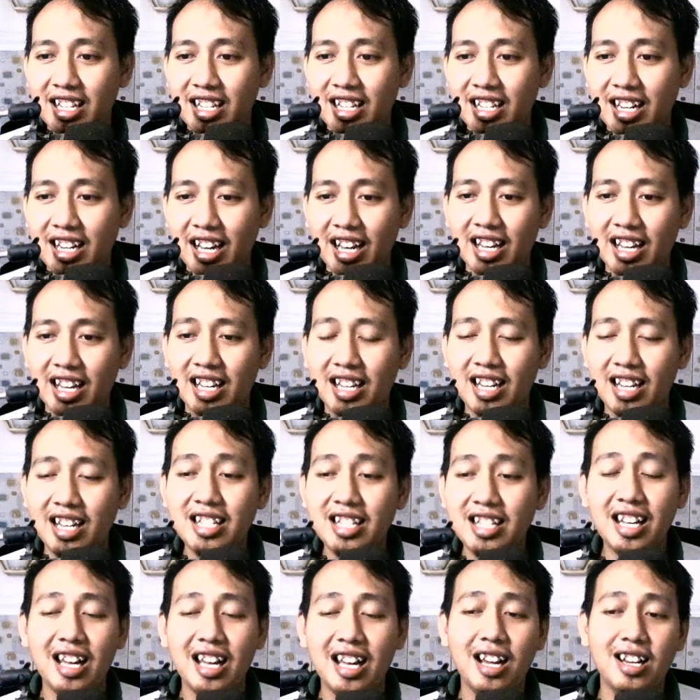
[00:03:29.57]
Nah,
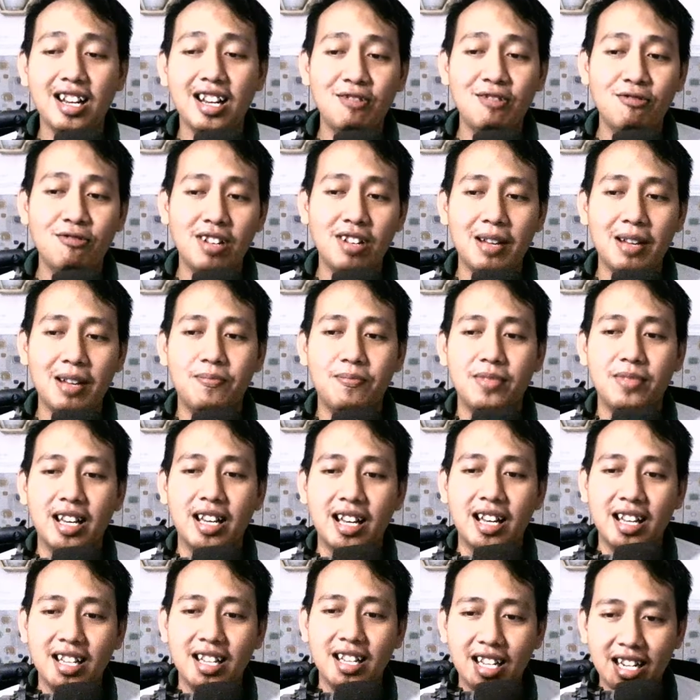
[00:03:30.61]
kita akan ungkap
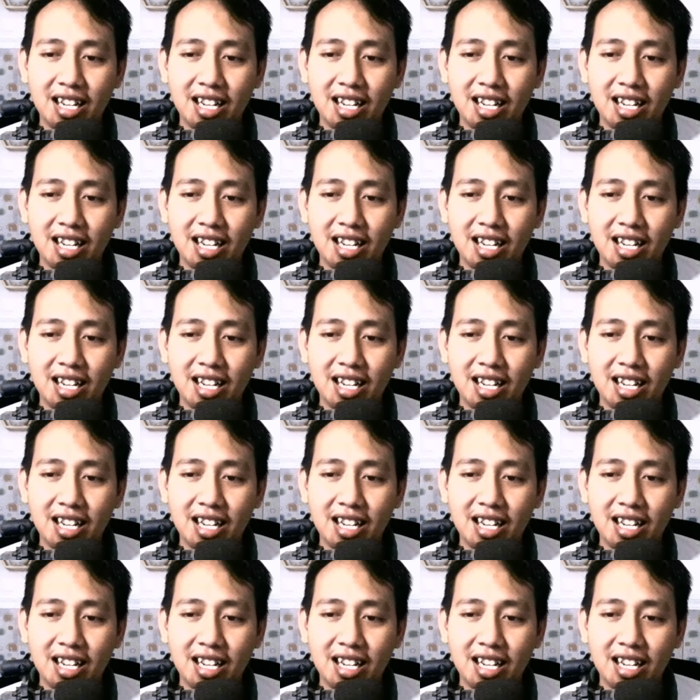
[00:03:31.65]
ya.